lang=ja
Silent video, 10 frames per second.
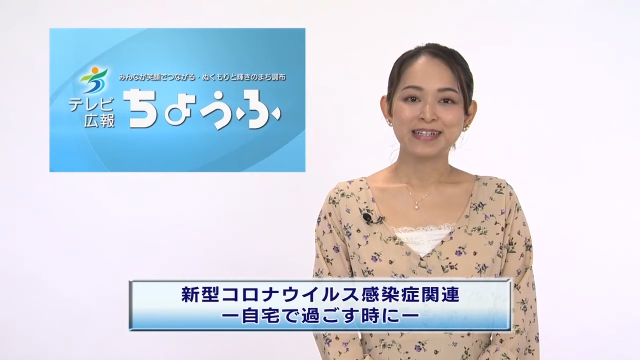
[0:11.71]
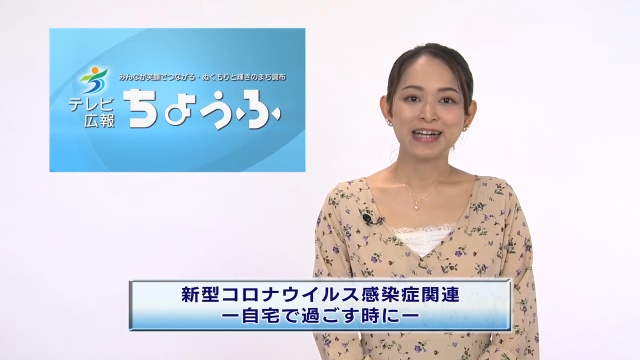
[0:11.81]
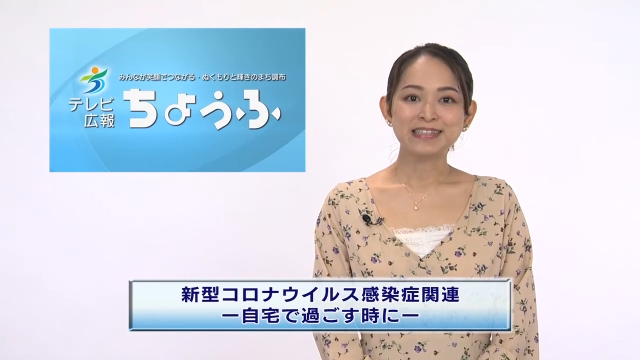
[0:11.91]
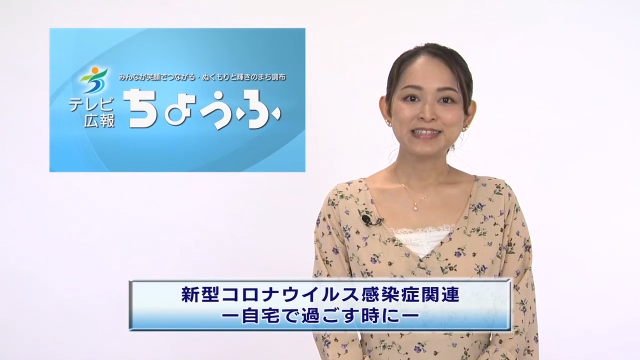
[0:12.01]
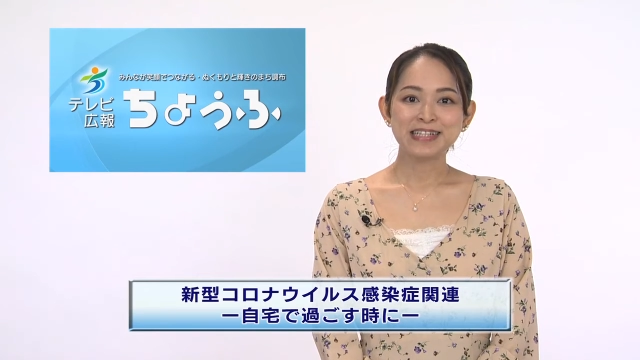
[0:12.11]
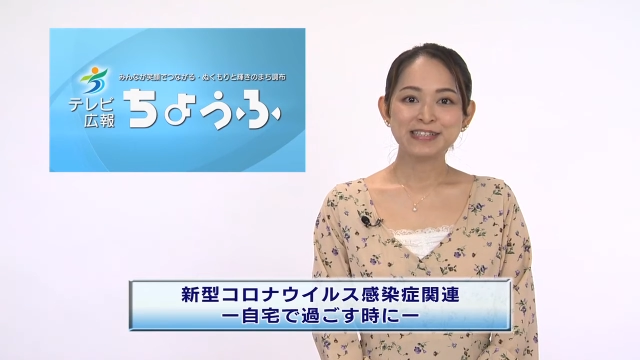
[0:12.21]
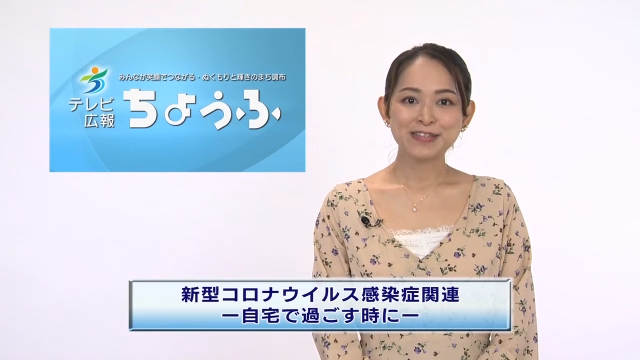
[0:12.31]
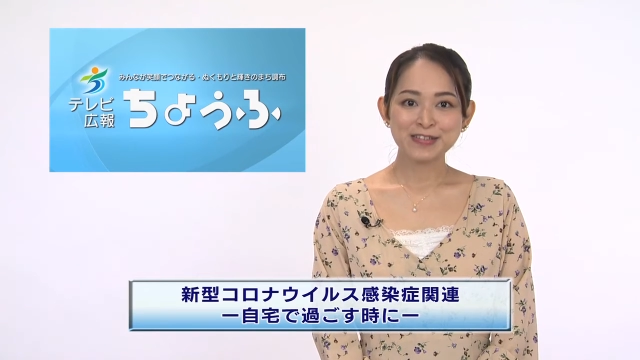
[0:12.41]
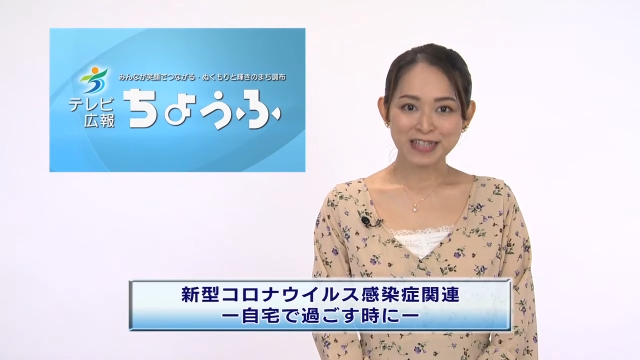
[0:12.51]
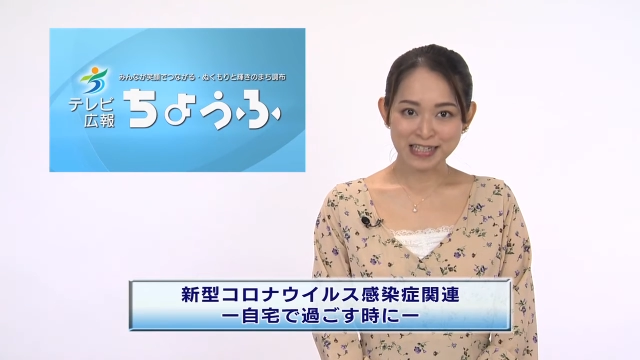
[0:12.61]
感染
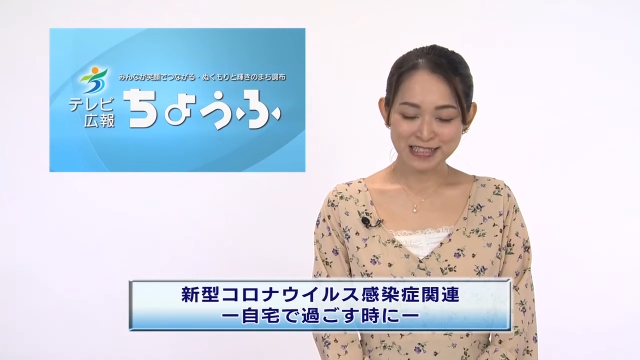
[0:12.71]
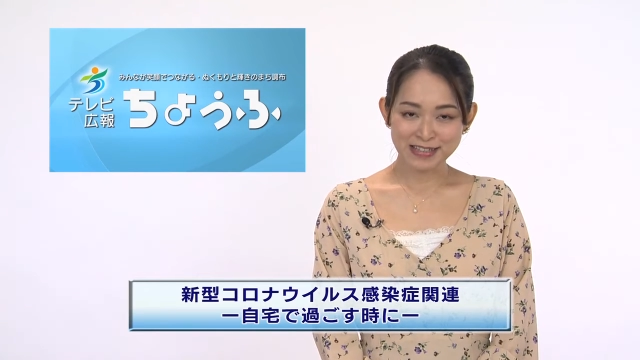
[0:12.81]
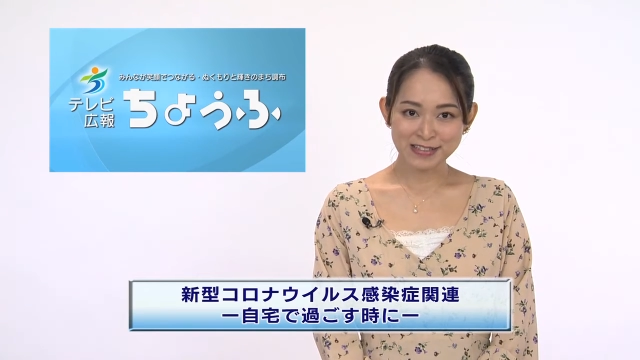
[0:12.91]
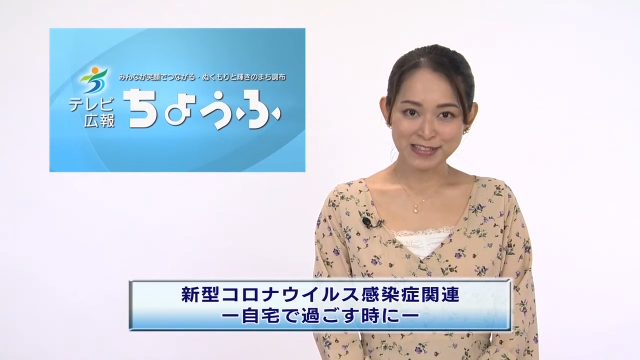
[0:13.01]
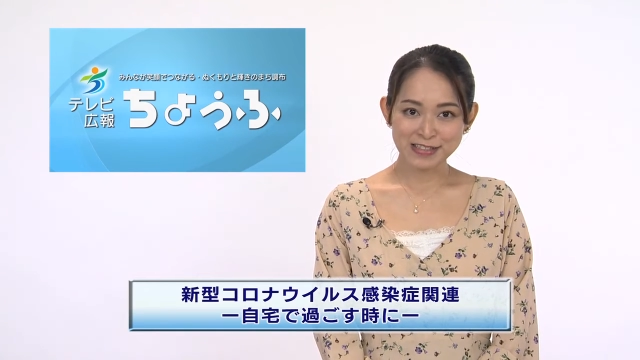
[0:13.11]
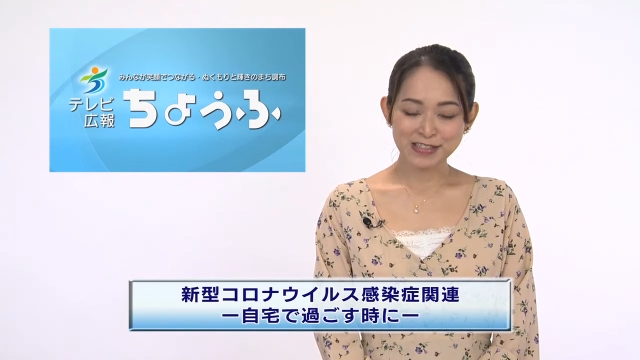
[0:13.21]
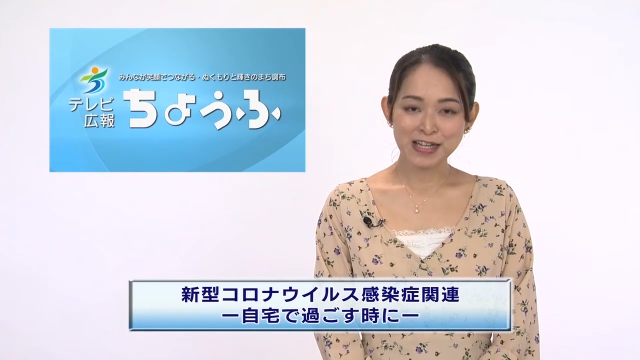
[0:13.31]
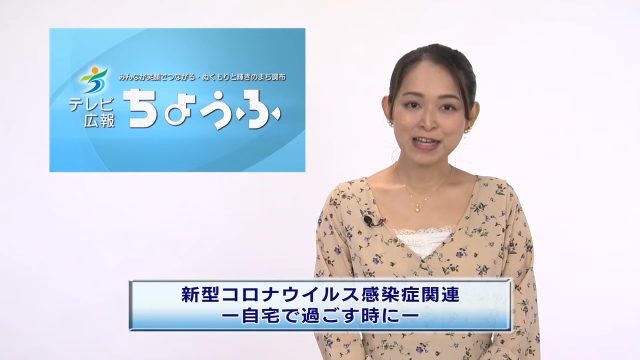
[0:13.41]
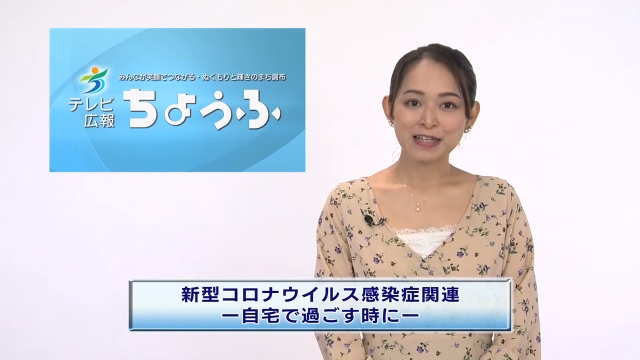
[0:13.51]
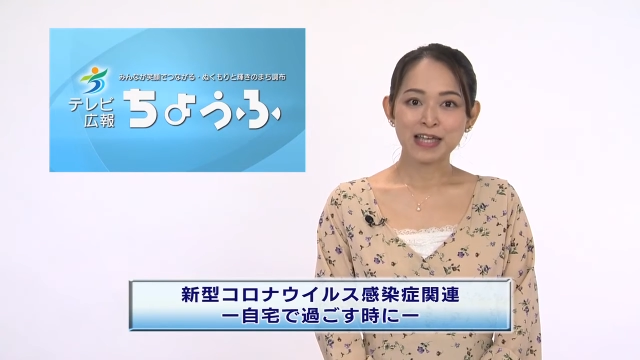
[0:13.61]
症対策中
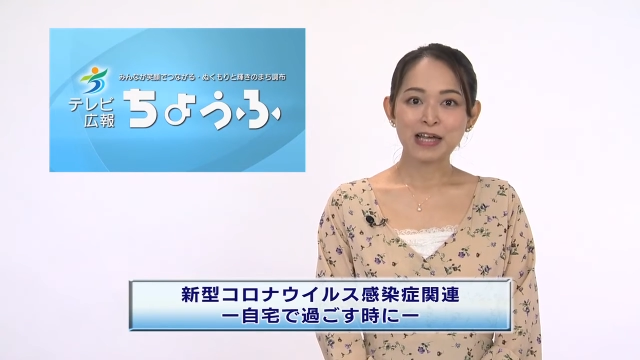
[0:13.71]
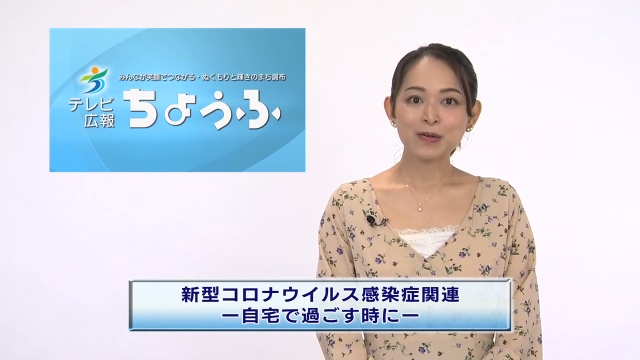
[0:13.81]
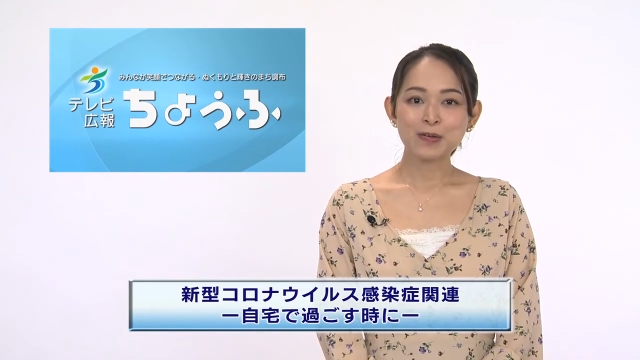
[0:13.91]
健